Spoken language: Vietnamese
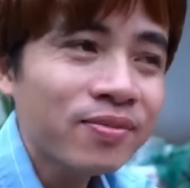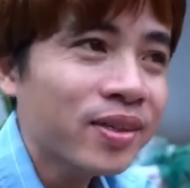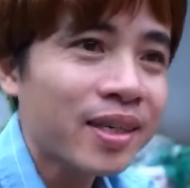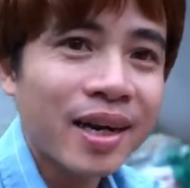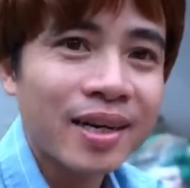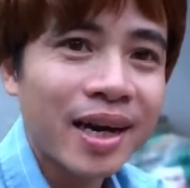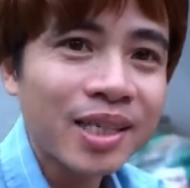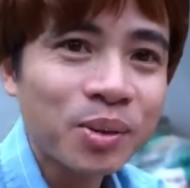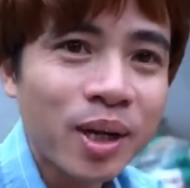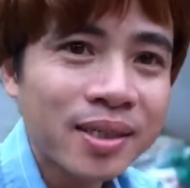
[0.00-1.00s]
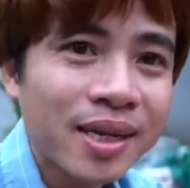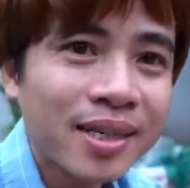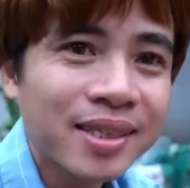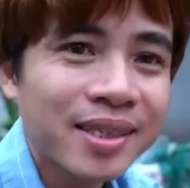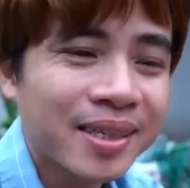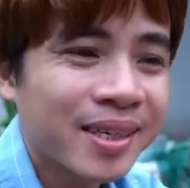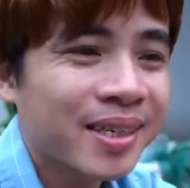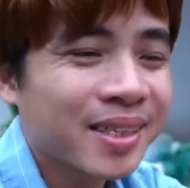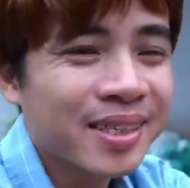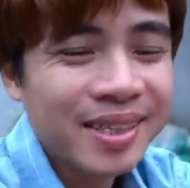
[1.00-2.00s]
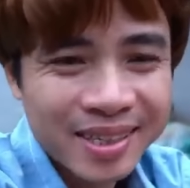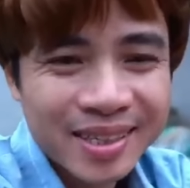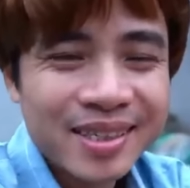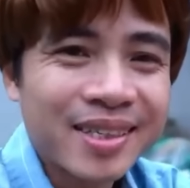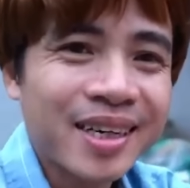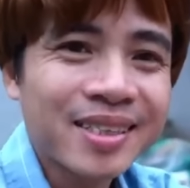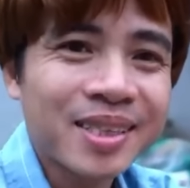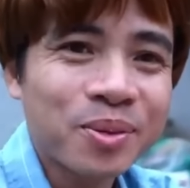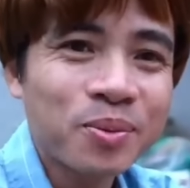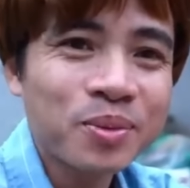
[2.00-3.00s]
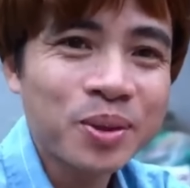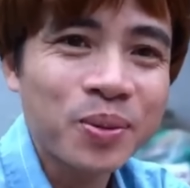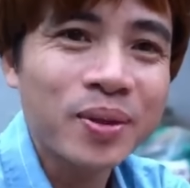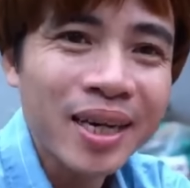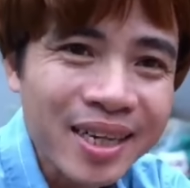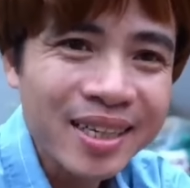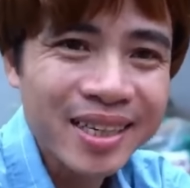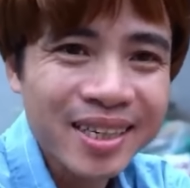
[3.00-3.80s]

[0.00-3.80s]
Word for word: với cả lá xoan ra thì cái gì cũng dùng hết.